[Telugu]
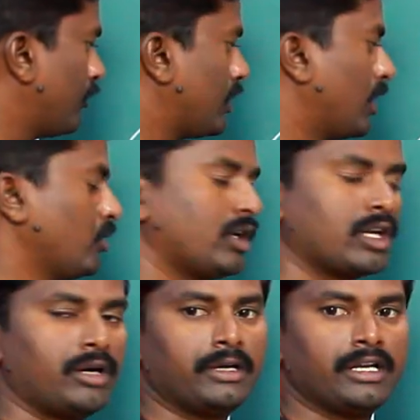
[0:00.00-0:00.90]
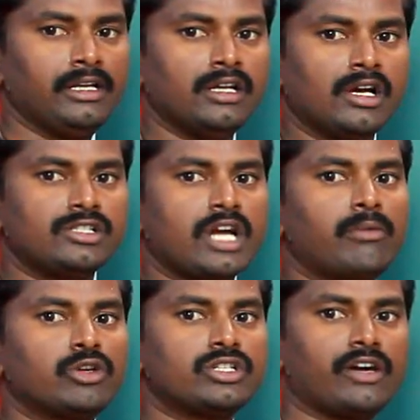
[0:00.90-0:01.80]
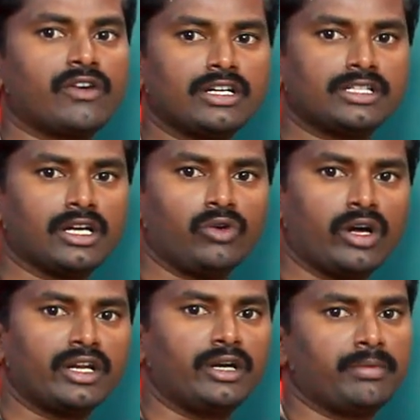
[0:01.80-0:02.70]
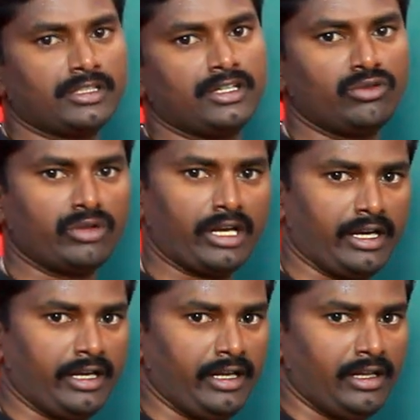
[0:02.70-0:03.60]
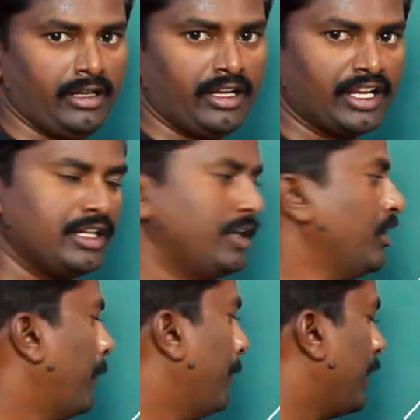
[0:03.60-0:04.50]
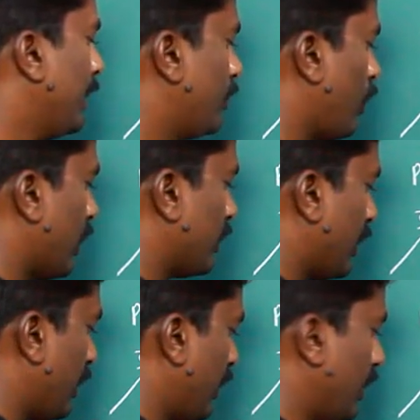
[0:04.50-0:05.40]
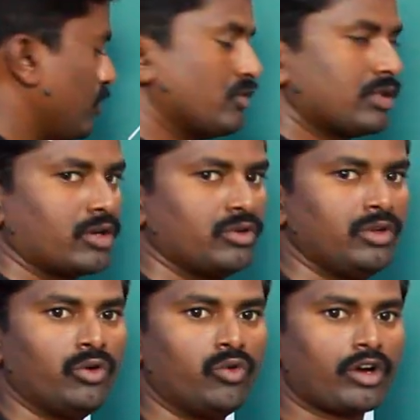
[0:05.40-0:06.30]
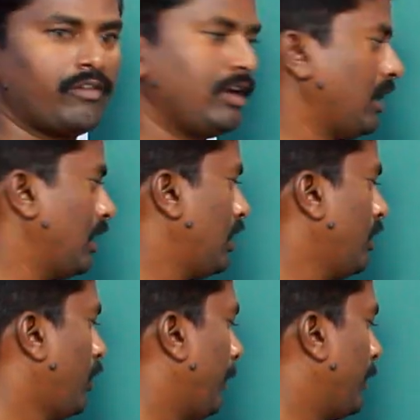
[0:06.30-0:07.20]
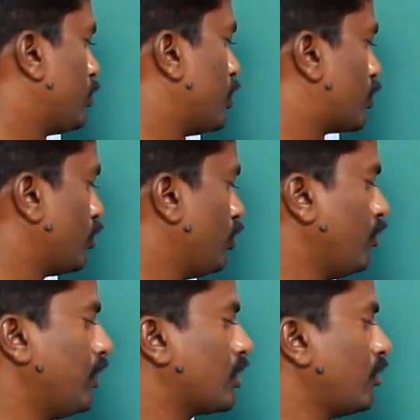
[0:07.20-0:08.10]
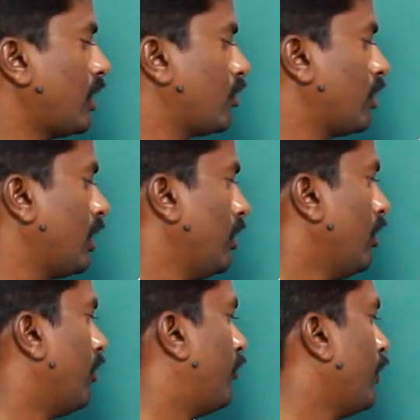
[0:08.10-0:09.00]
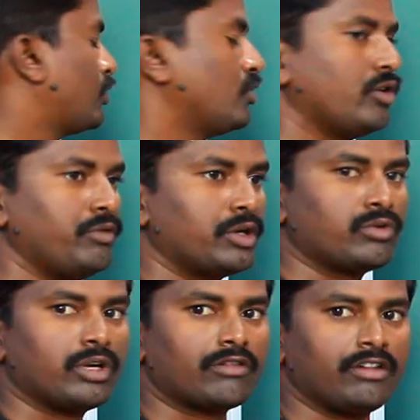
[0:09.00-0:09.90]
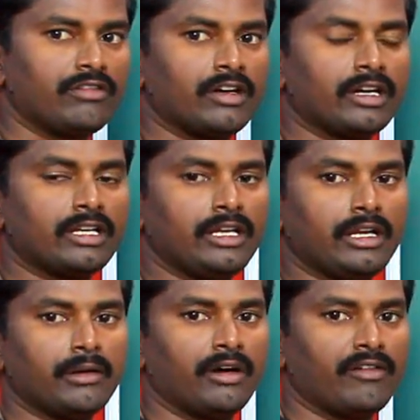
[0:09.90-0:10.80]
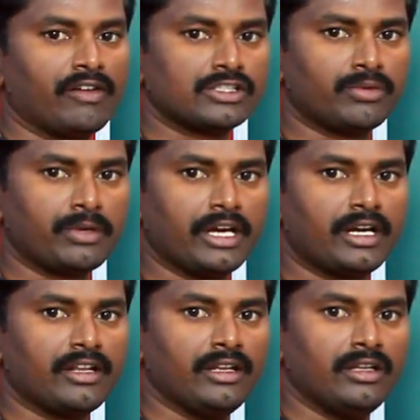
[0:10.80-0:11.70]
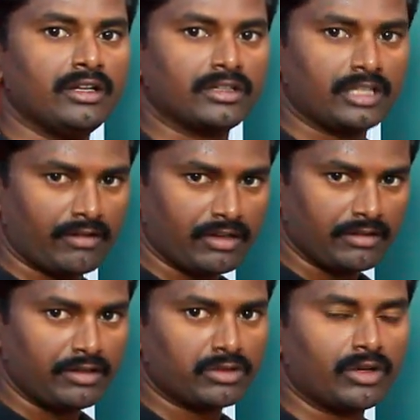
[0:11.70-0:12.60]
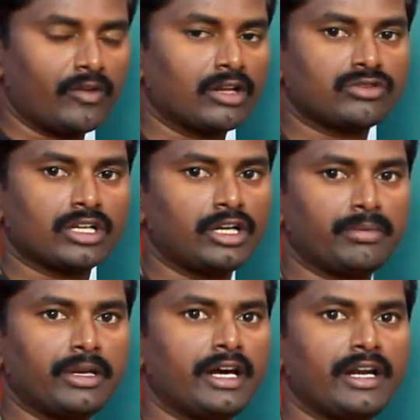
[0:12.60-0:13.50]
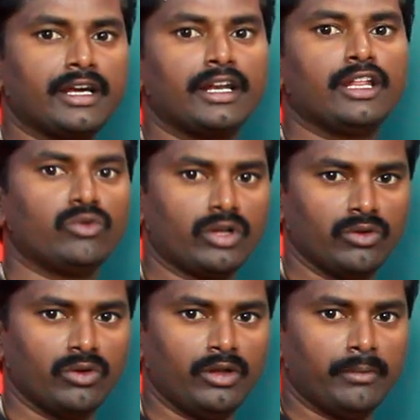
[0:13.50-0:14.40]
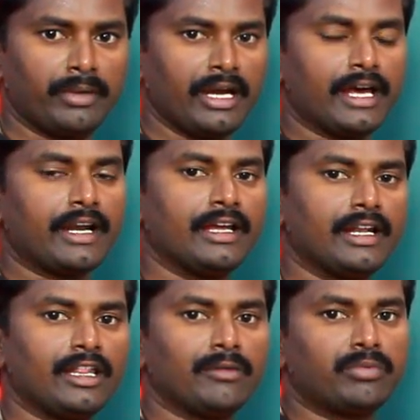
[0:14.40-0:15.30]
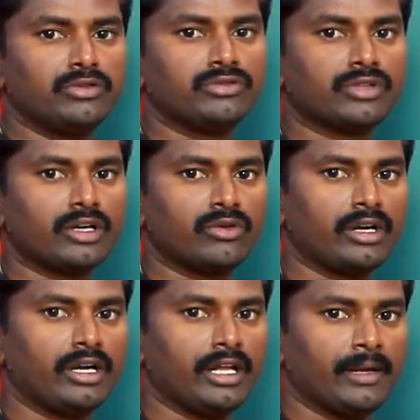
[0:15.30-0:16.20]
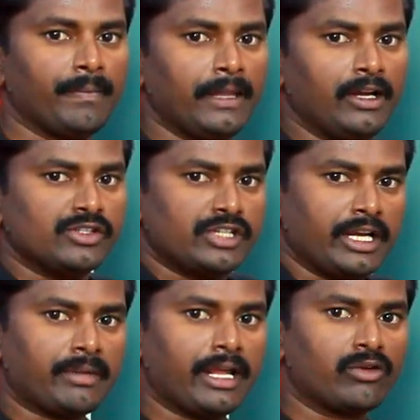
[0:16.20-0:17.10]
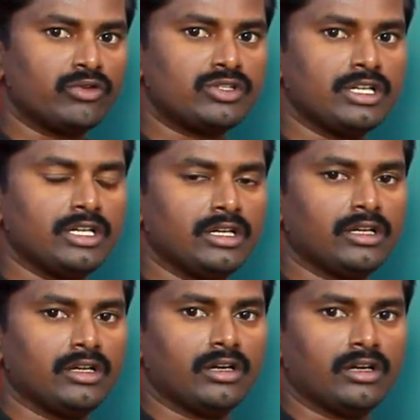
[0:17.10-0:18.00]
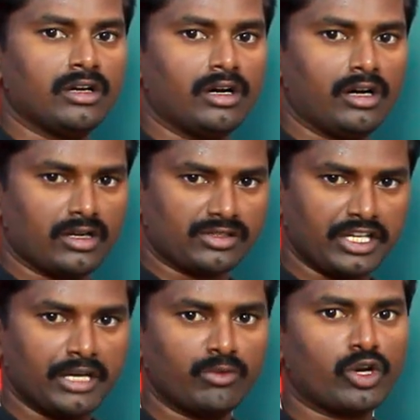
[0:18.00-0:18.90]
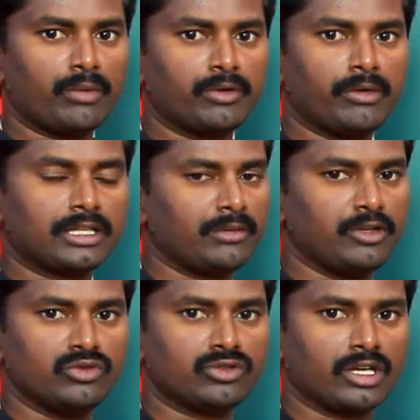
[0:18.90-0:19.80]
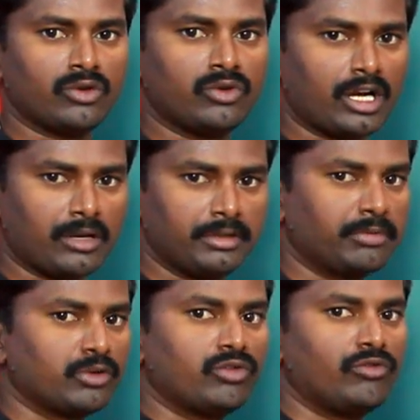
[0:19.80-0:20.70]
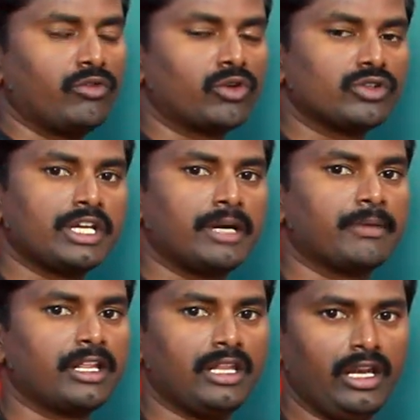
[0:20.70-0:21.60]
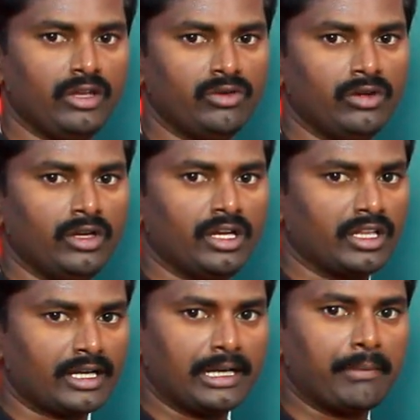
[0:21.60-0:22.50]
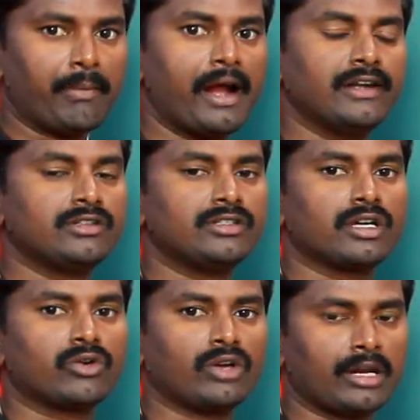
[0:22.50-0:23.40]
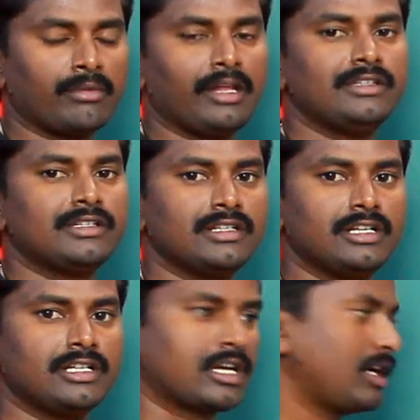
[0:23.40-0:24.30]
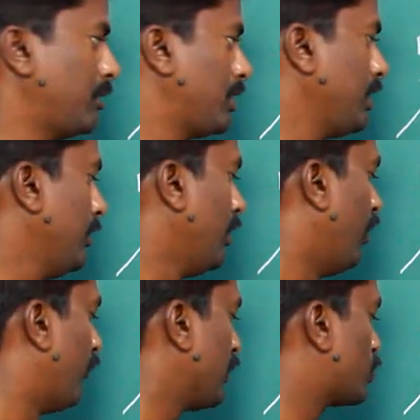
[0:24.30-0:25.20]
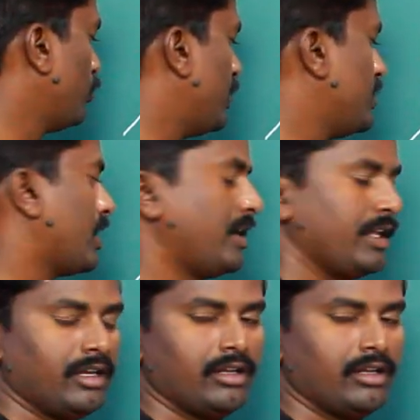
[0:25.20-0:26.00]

ఫిఫ్త్కి అవుతారు కాబట్టి జాబ్ వచ్చే అవకాశాలు హండ్రెడ్ పర్సెంట్ ఉంటాయండి ఇది మెరిట్ ఆధారంగానే చూస్తారు ఒకవేళ మీరు సిక్స్త్ జోన్ పెట్టుకున్నా కూడా ఫిఫ్త్ జోన్ పెట్టుకున్నటువంటి వారికి ఫస్ట్ ప్రియారిటీ తర్వాత పెట్టుకున్న వాళ్ళకి సెకండ్ ప్రియారిటీ అనేది ఉండదు ప్రియారిటీ అనేది ఎప్పుడు చూస్తారు అని అంటే సేమ్ ర్యాంక్ వచ్చి సేమ్ ఉన్నప్పుడు మాత్రమే చూస్తారు కాకపోతే ఇప్పుడు గ్రూప్ ఫోర్లో సేమ్ అనేది లేదు ఎందుకంటే పాయింట్స్ ఇచ్చారు నార్మలైజేషన్ చేశారు కాబట్టి ఫస్ట్ మెజారిటీ